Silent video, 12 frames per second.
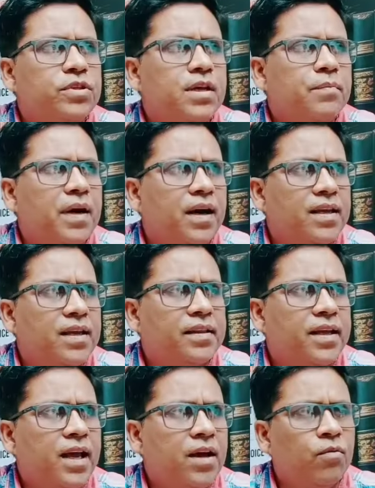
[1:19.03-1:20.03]
ही मुद्दे पर लड़ा
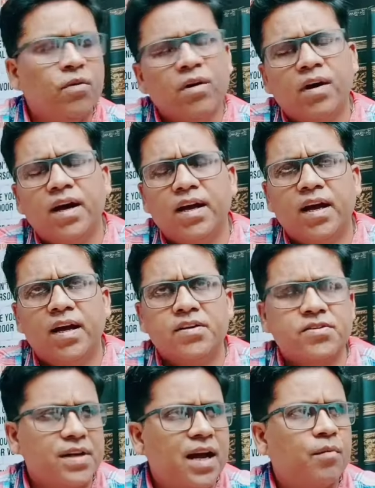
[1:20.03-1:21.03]
जाता है वो है
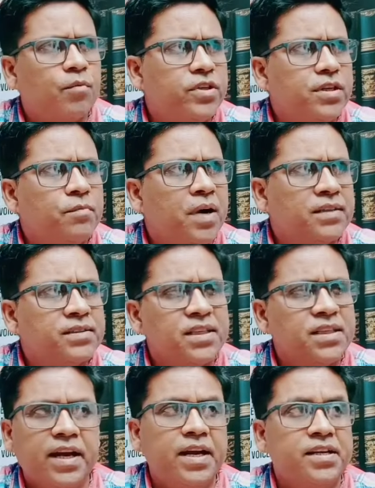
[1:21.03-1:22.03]
शहाबुद्दीन
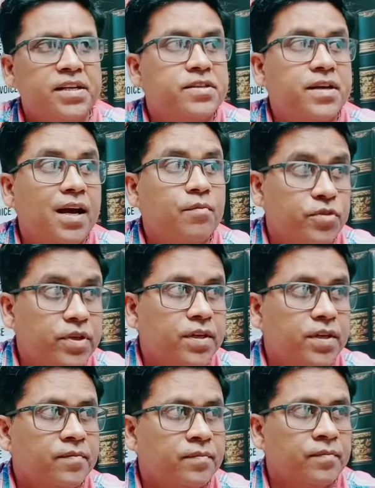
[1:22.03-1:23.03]
भरसज एंटी
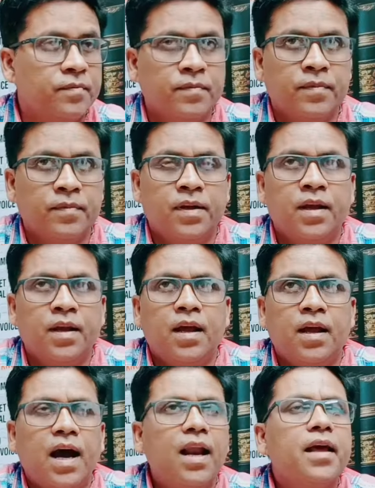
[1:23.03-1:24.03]
शहाबुद्दीन हम्म।
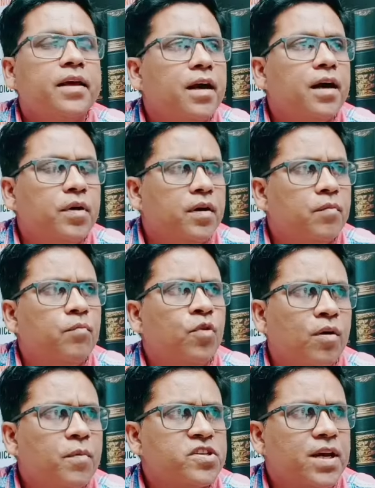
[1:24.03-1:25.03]
हालांकि अब
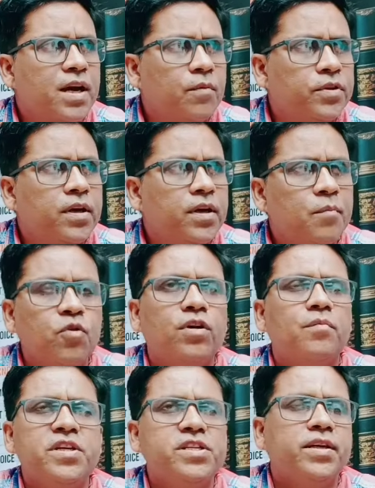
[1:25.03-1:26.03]
मोहम्मद शहाबुद्दीन हम लोग
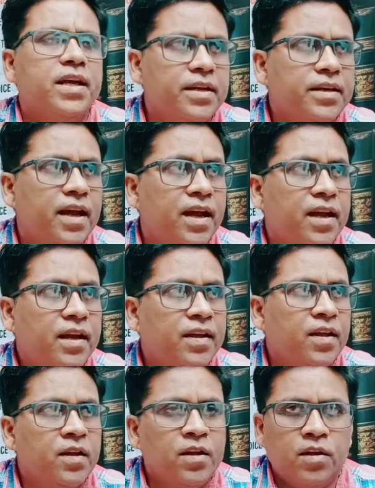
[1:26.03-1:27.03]
के बीच नहीं रहे हैं
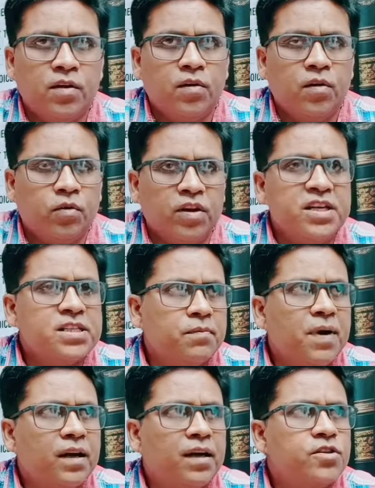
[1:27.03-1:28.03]
हम्म। तो इस
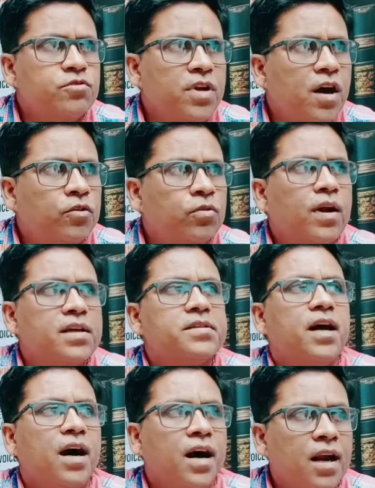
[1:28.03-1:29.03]
बार का चुनाव थोड़ा
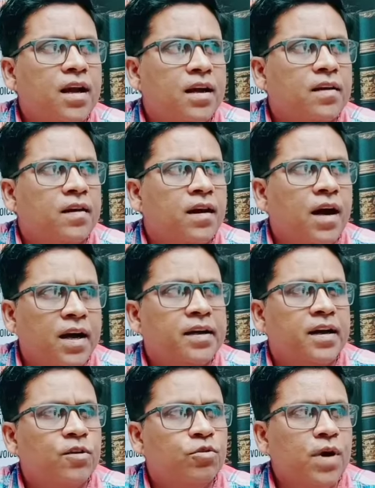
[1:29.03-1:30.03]
सा अलग
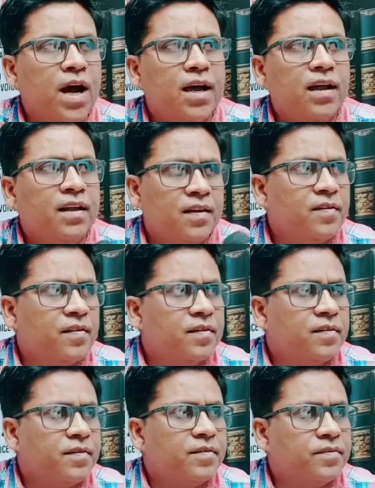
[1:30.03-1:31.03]
हटकर हुआ है ये कहना
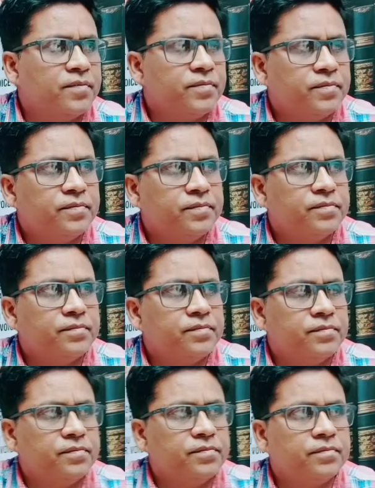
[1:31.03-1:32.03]
चाह रहे कि इंडिया
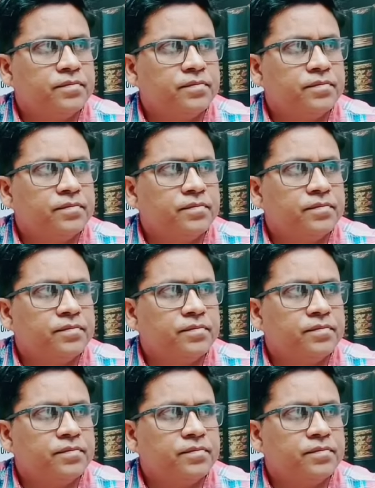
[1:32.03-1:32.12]
बनाम